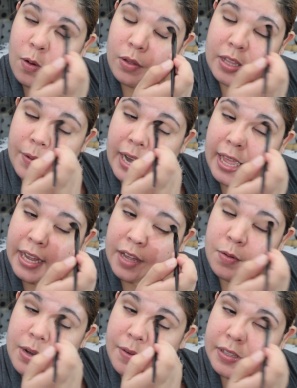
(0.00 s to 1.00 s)
de verdad que
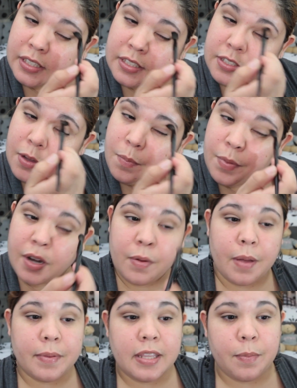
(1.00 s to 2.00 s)
es una bendición, pero
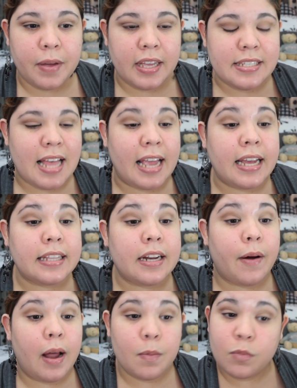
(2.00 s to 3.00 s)
obviamente pues hay que
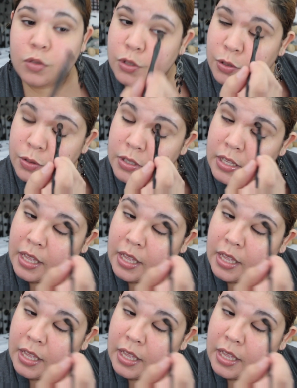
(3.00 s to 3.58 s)
trabajar mucho